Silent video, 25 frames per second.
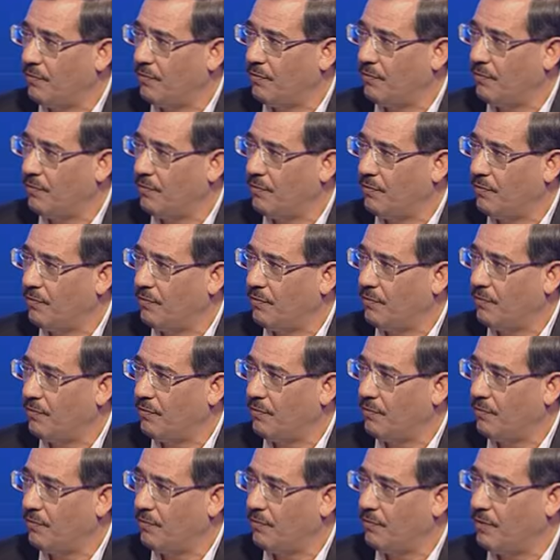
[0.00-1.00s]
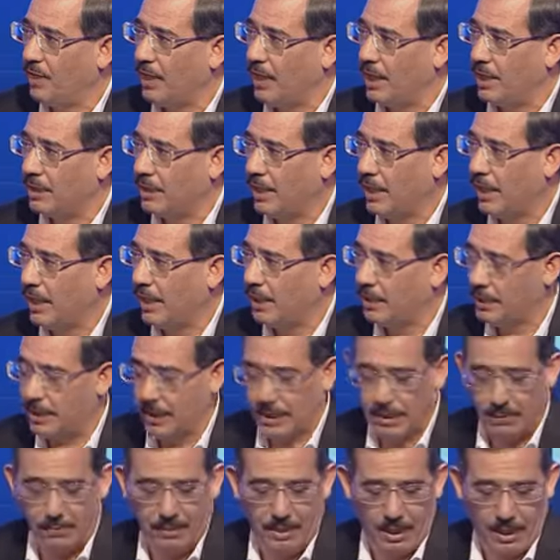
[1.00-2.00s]
اتفاقية إبراهام أو اتفاقية
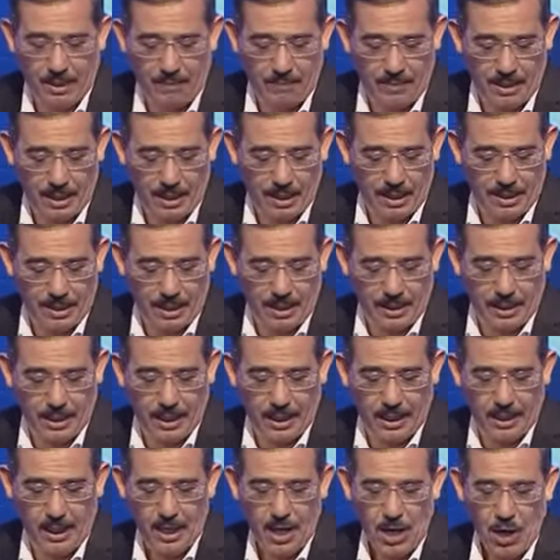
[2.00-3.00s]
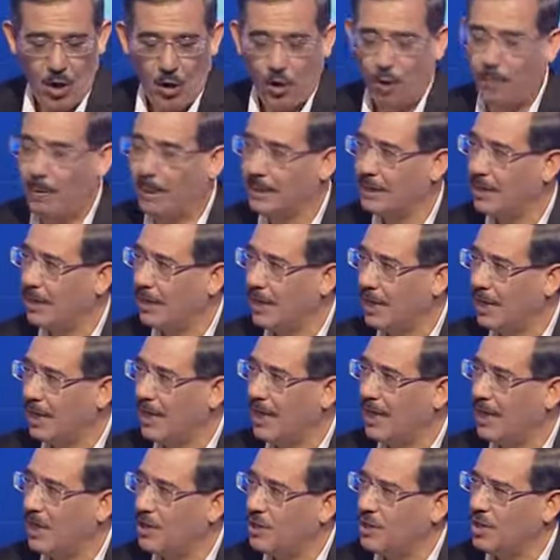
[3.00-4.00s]
التطبيع مع هذا الكيان وبعد أن
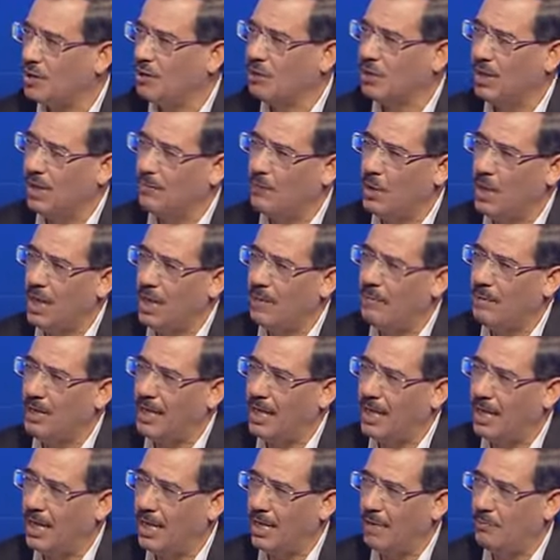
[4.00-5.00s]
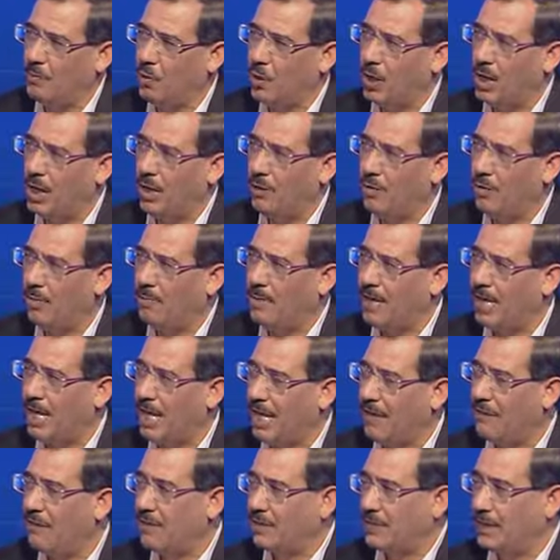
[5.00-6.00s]
خلنا ان جذوة المقابلة
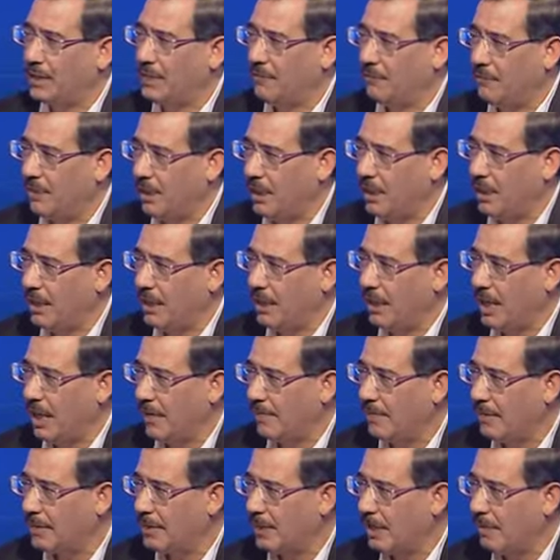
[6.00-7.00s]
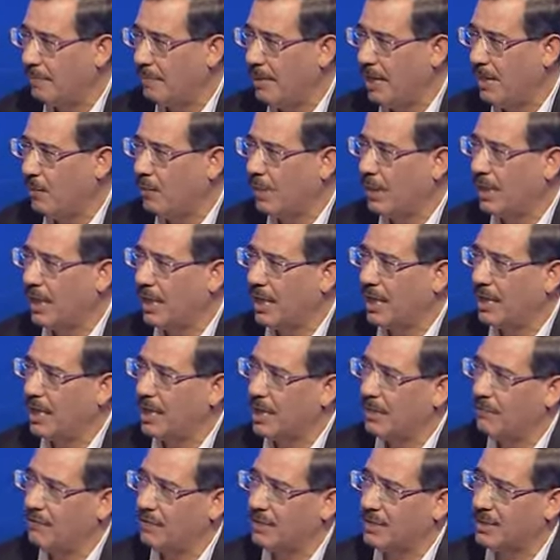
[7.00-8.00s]
المقاومة خفتت في لحظة ما وأن
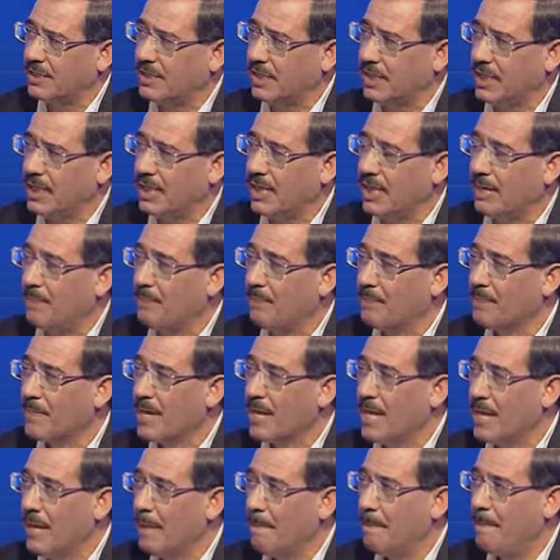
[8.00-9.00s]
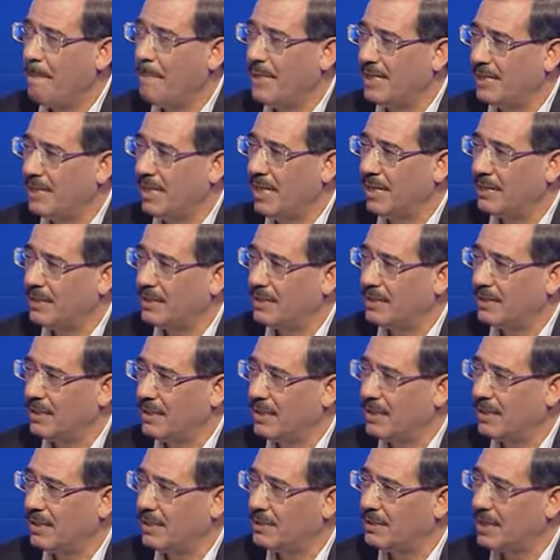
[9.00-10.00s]
القضية الفلسطينية بدأت
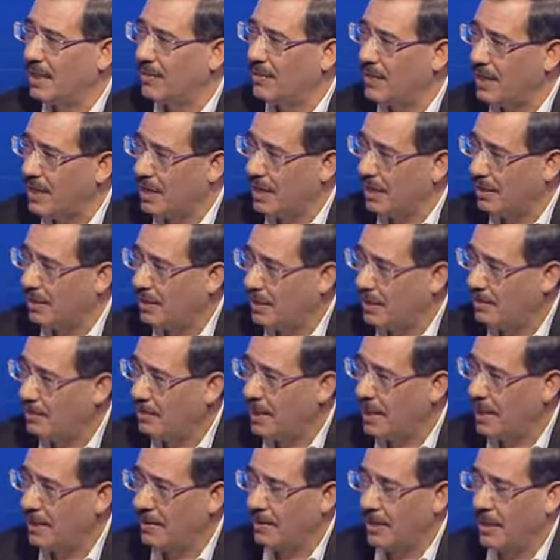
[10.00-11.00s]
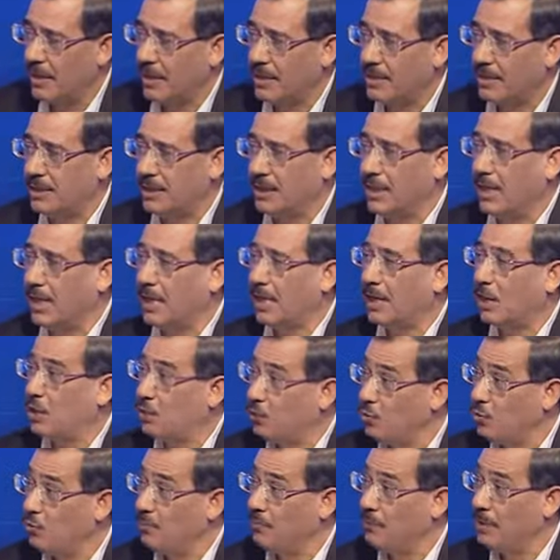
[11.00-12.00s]
تضيع ضمن هذا السياق
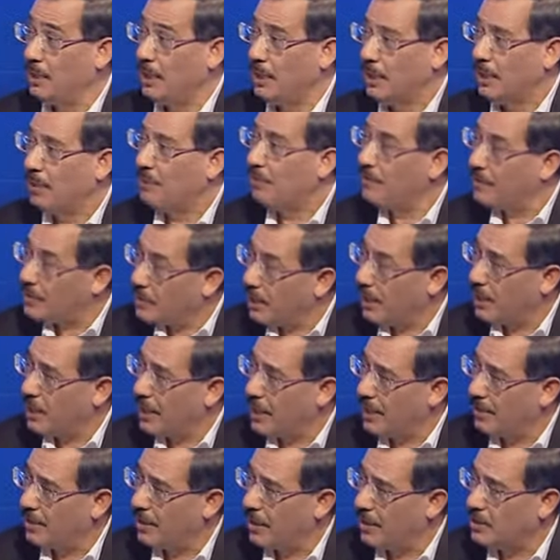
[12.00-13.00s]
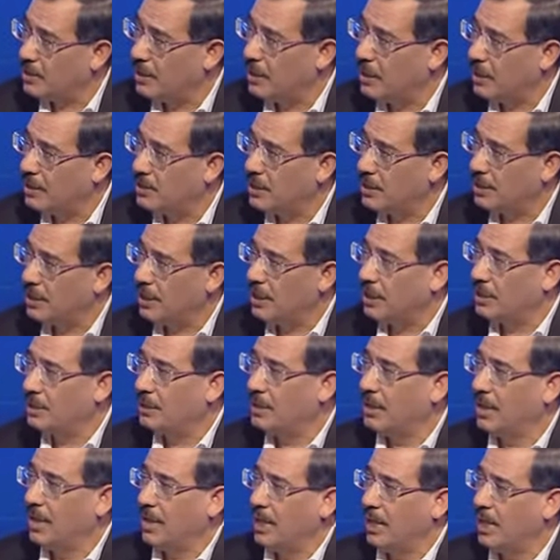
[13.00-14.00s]
اليوم يفاجئنا هذا الجيل
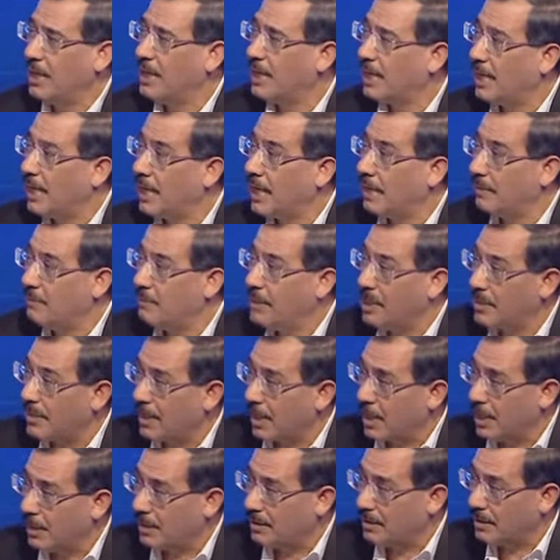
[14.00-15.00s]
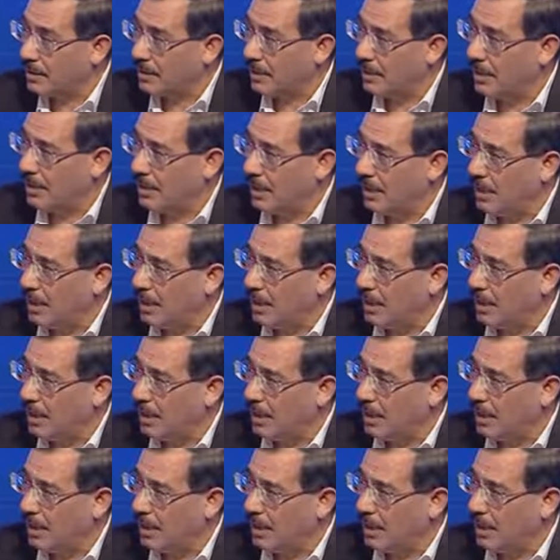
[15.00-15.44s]
الجديد اللي راكم نضالات